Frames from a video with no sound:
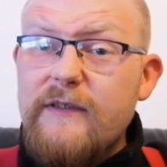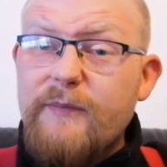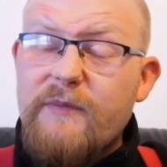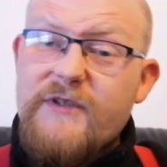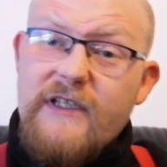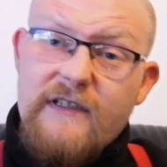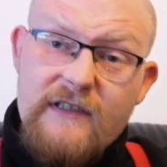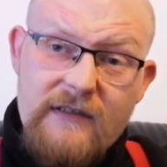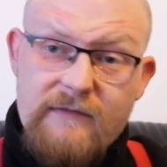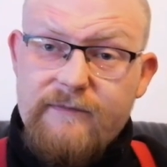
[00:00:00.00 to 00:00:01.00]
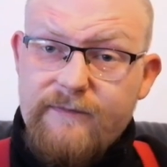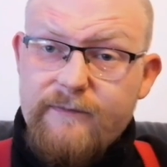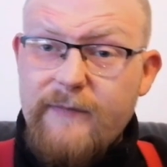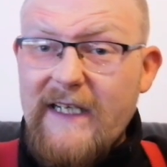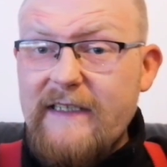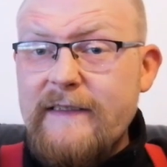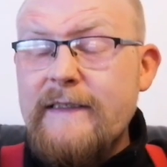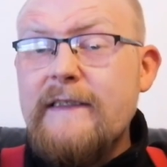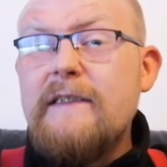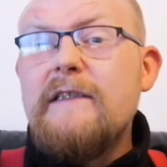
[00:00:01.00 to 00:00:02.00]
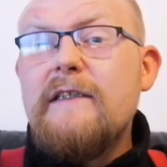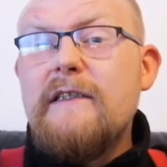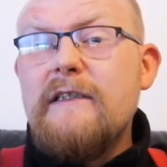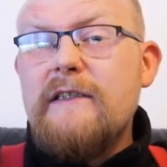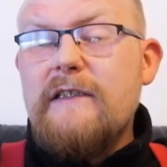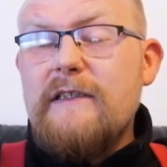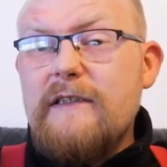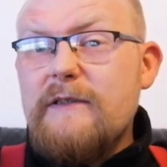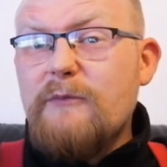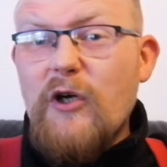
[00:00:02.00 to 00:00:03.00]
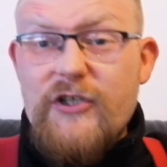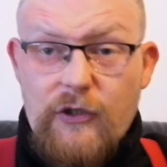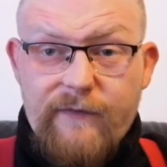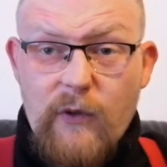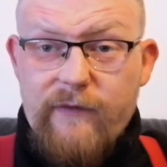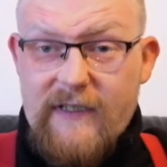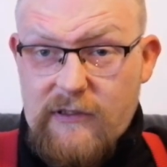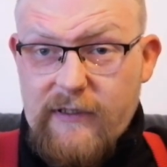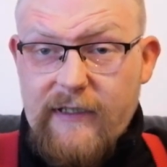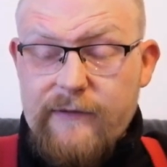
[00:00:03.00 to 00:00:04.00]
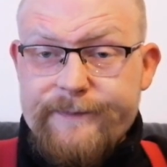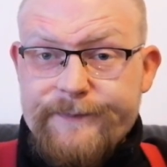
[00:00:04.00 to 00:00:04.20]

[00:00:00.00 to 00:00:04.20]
poprzez B i mogę się odwoływać do tego.